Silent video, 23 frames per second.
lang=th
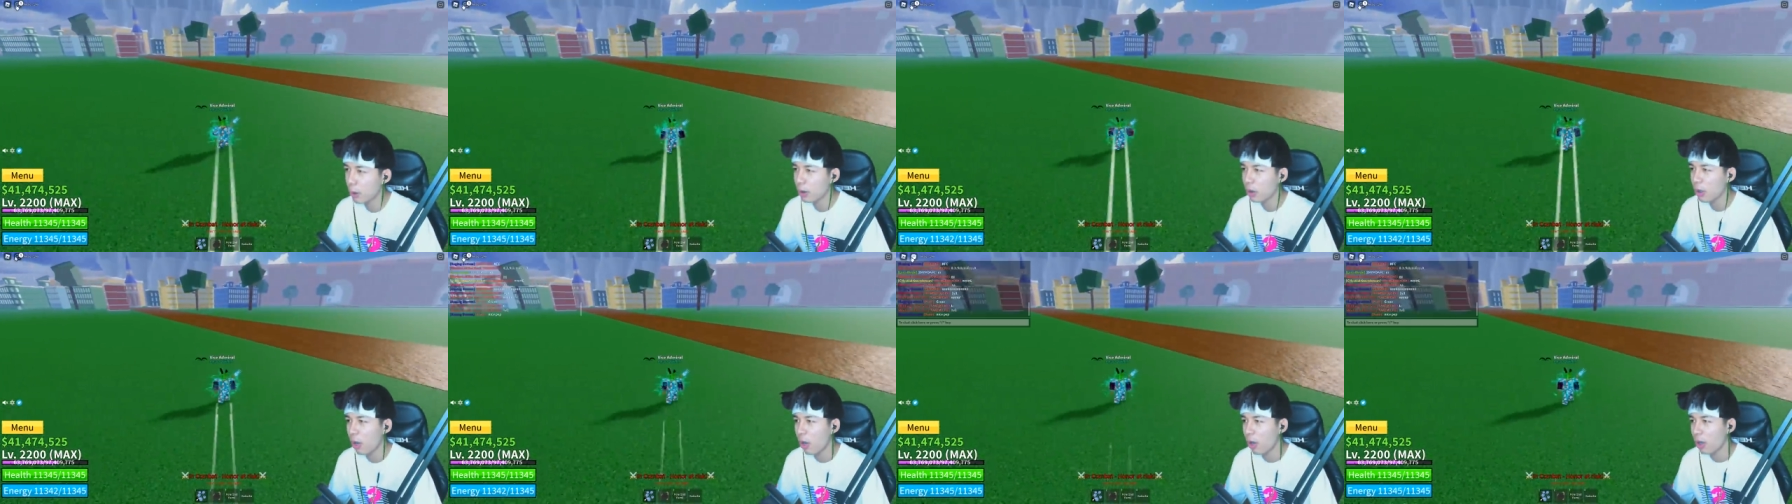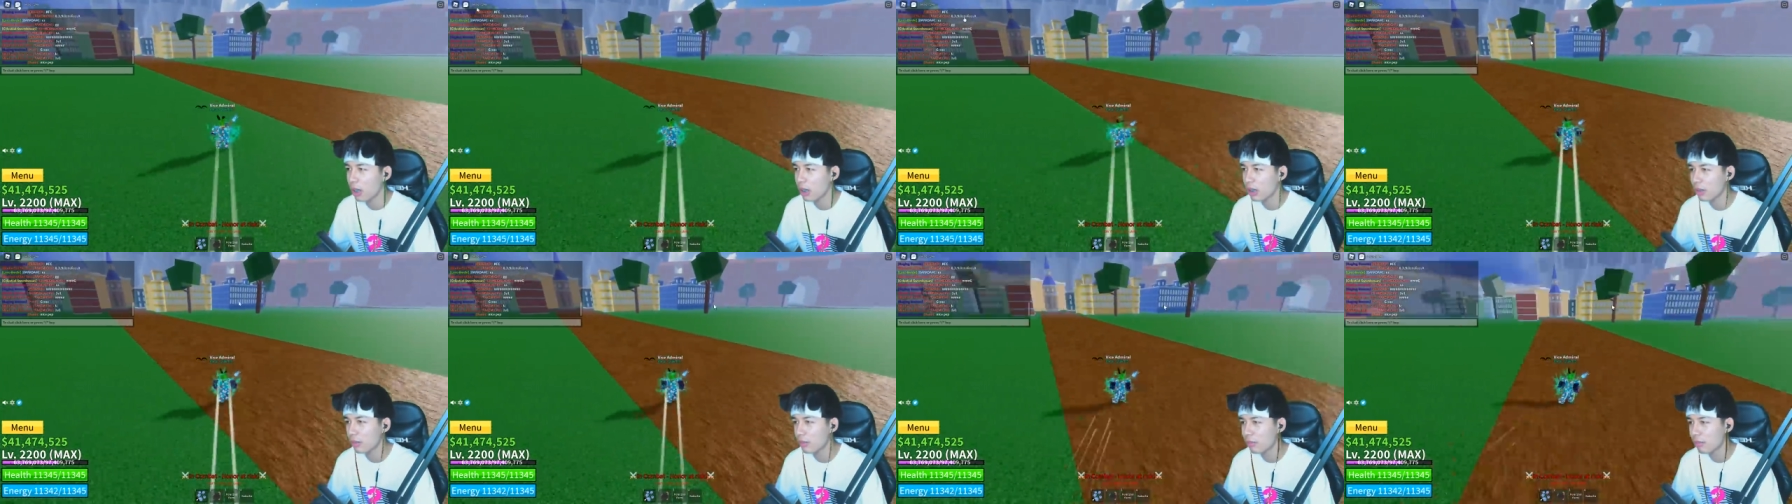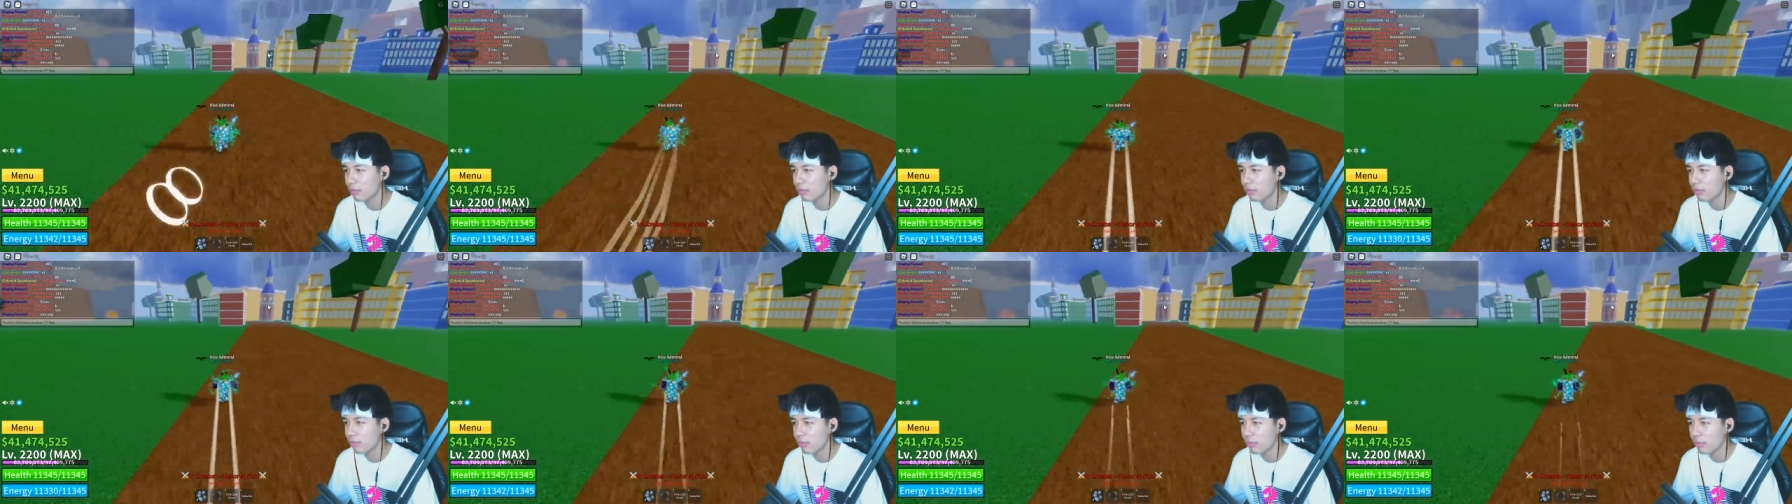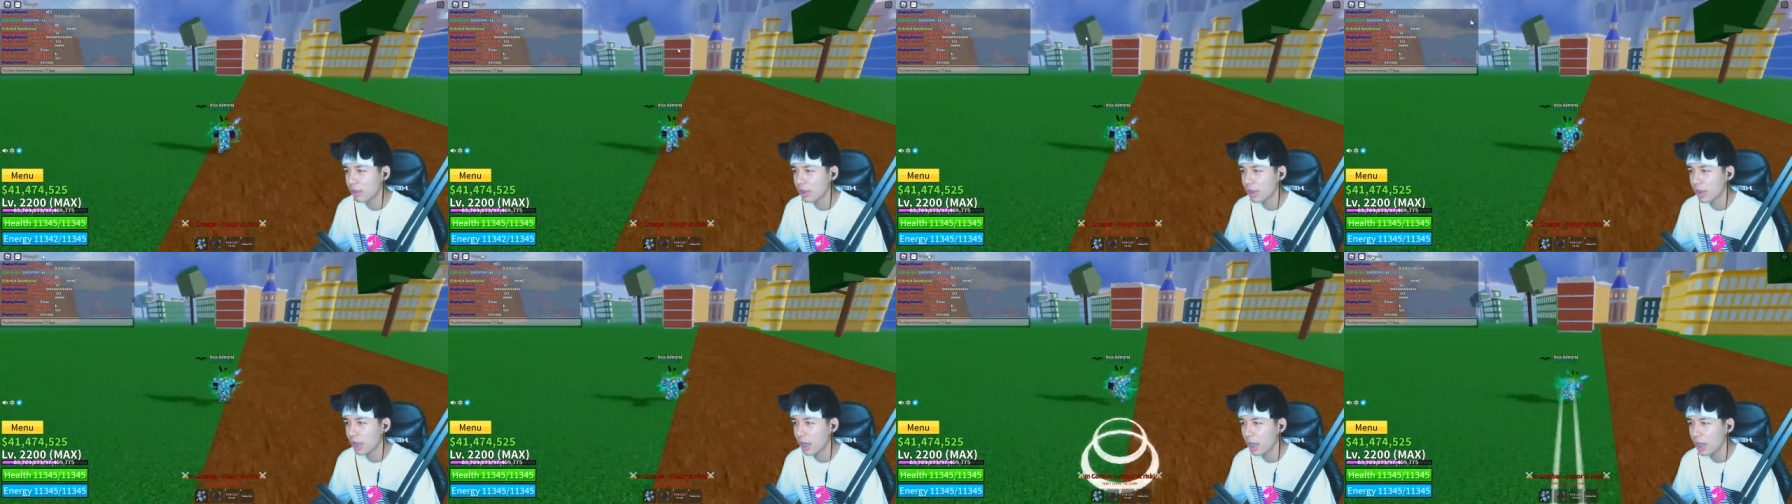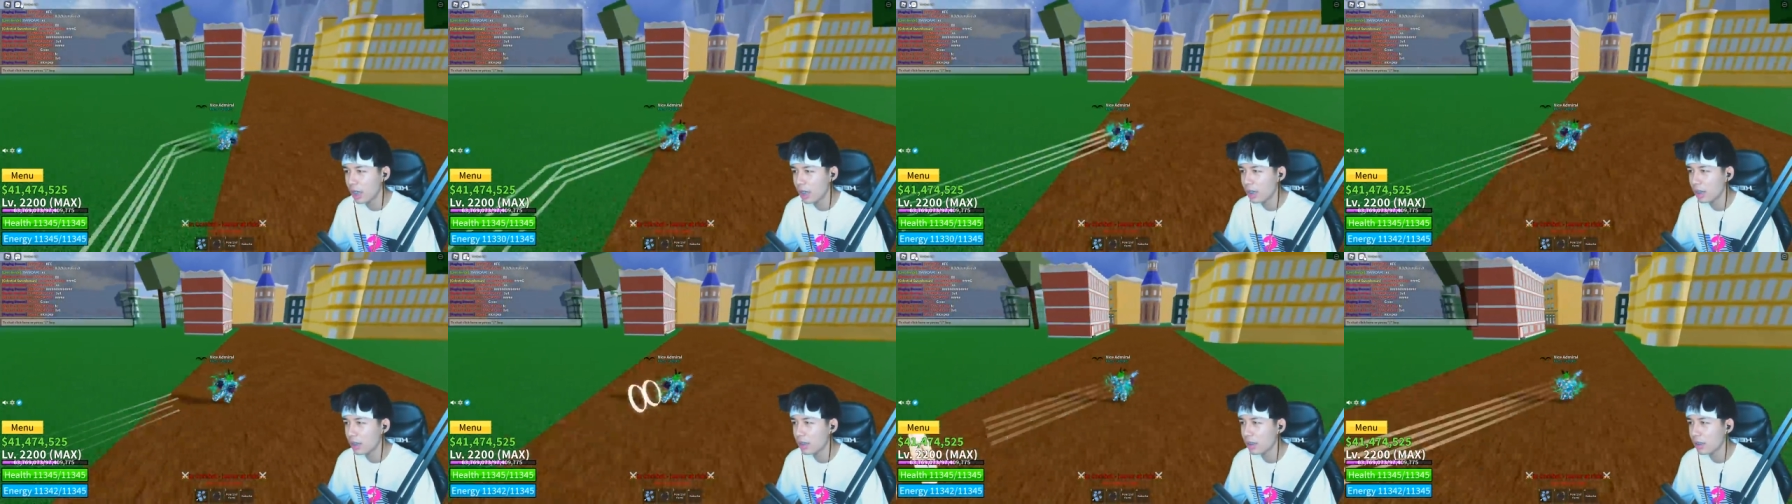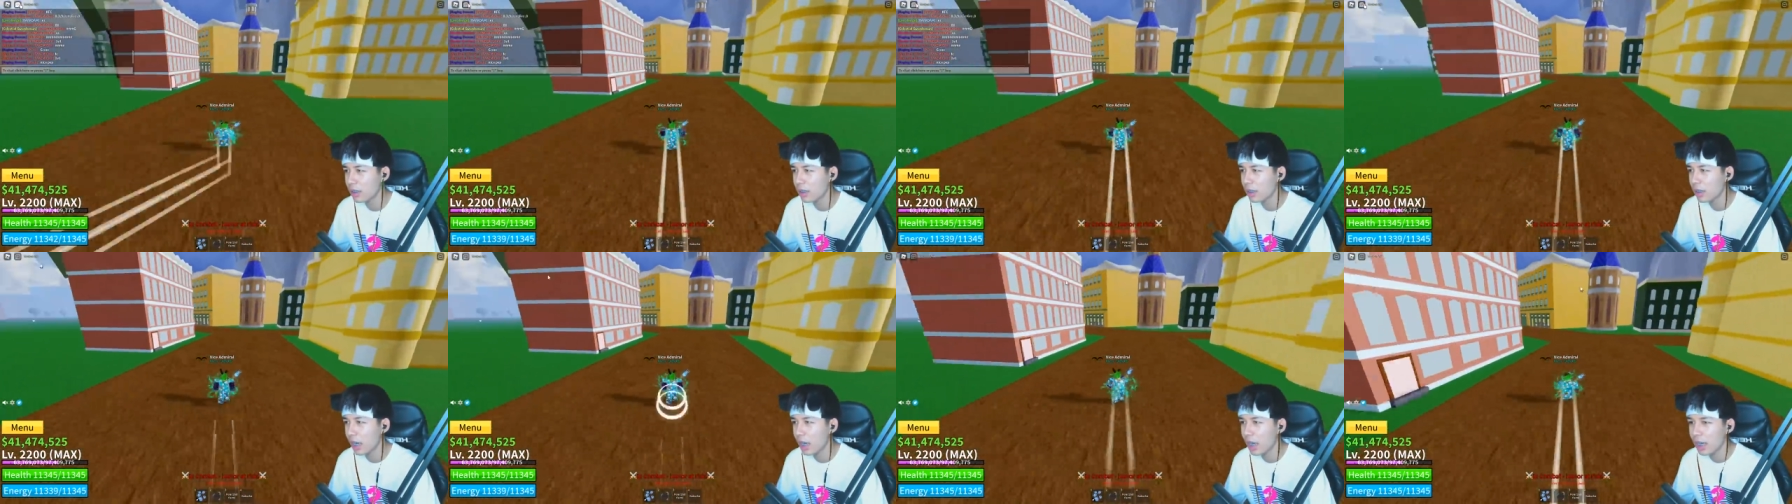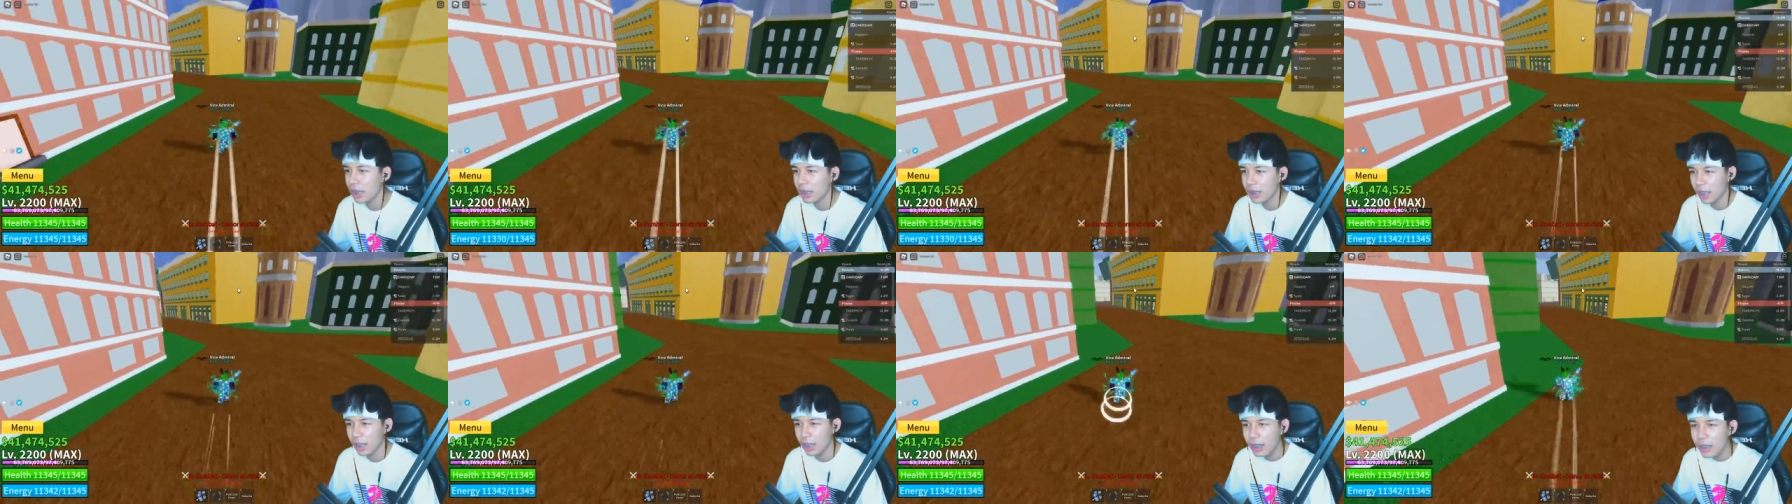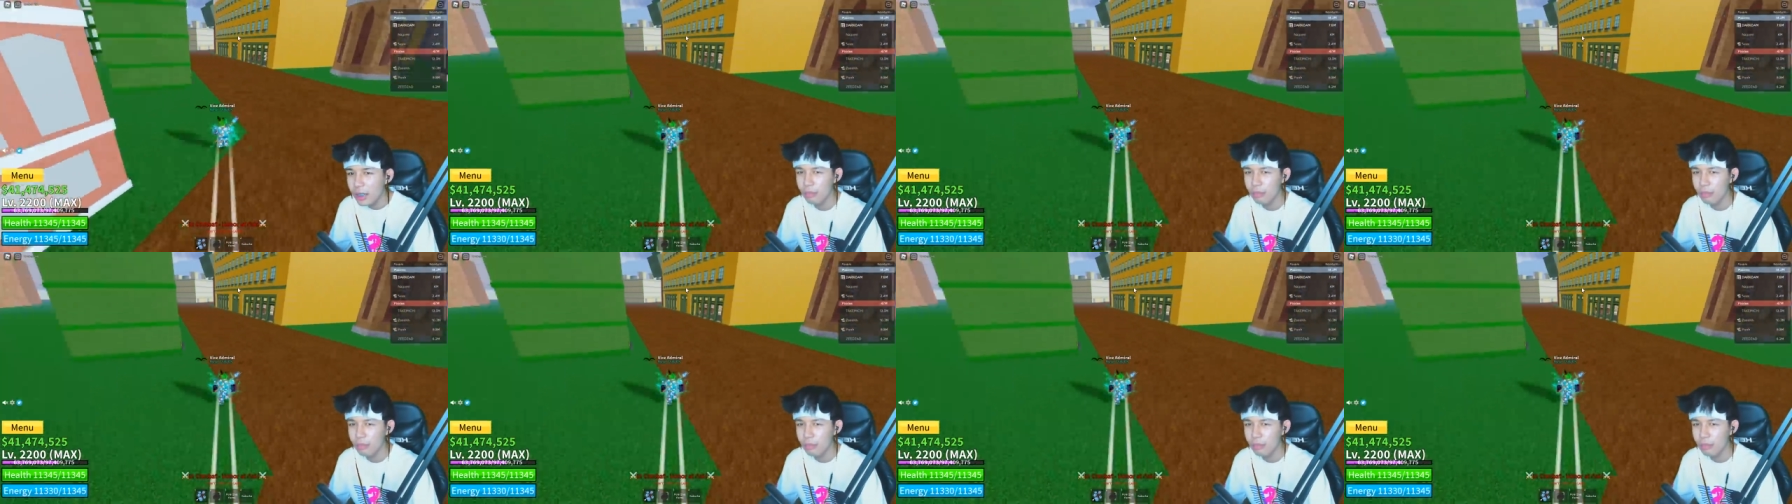น้องๆเชอะเชอะเชอะ